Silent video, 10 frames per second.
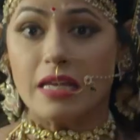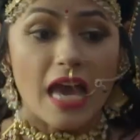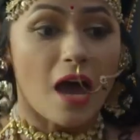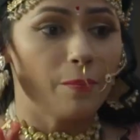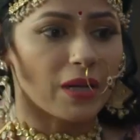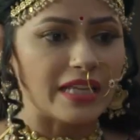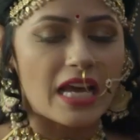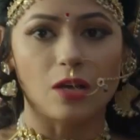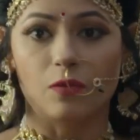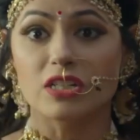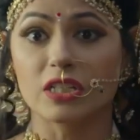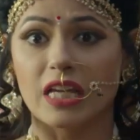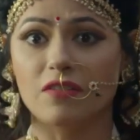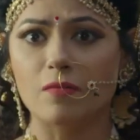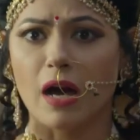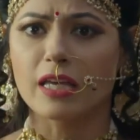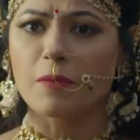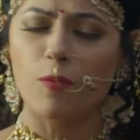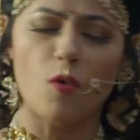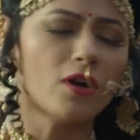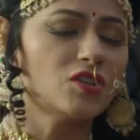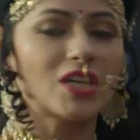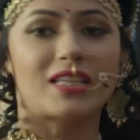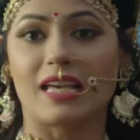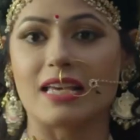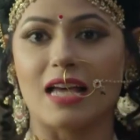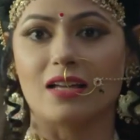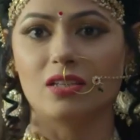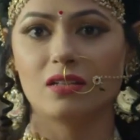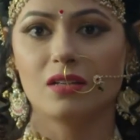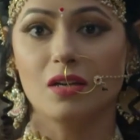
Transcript: कि हम प्रत्येक वर्ष देवी माँ के पूर्ण श्रद्धा के साथ